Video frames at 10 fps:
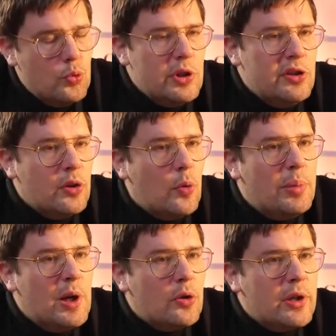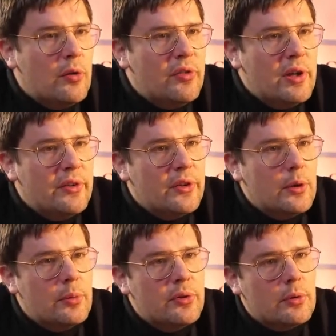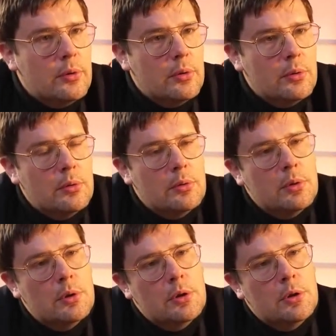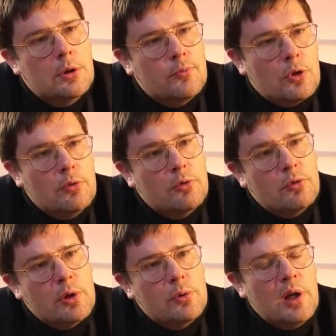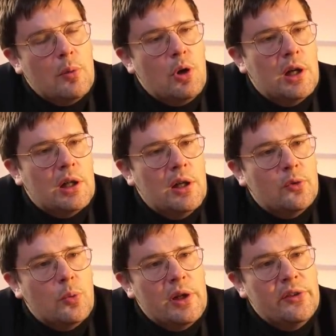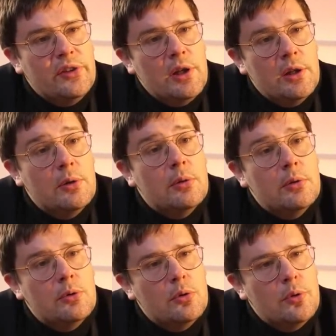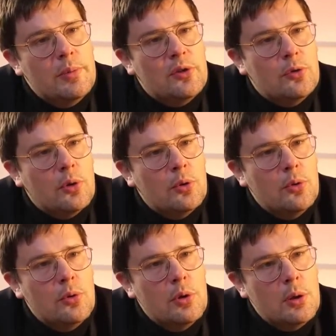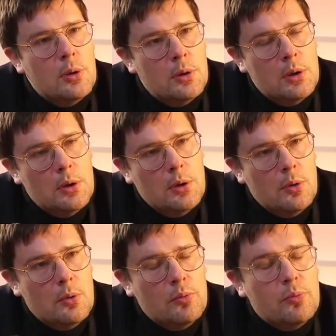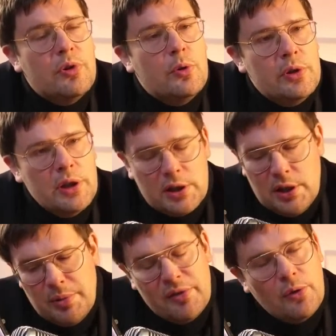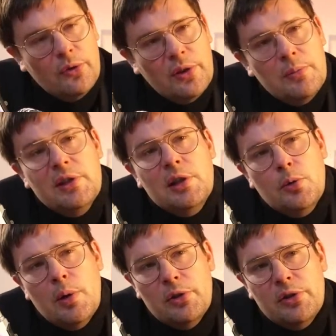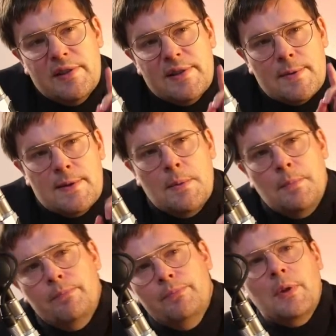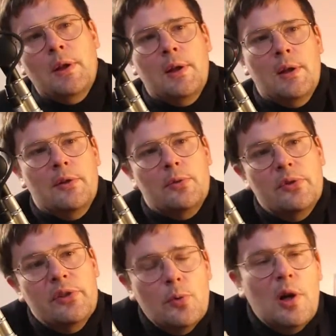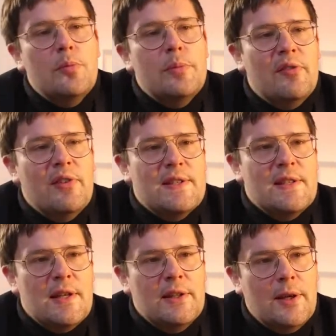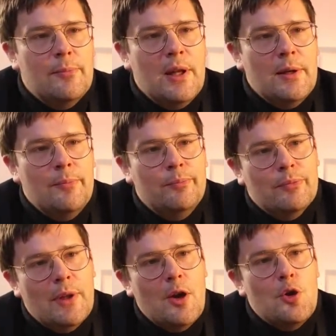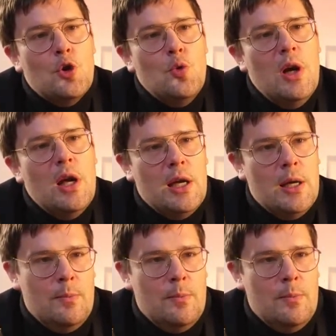Ils iront pas leur dire en face, hein, parce que quand vous voyez une armoire à glace wallicienne euh, de 2 mètres sur 2, vous pouvez lui dire qu'il n'est pas français, mais dites-lui à bonne distance. Parce que sinon la lumière va s'éteindre. Hein. You, les...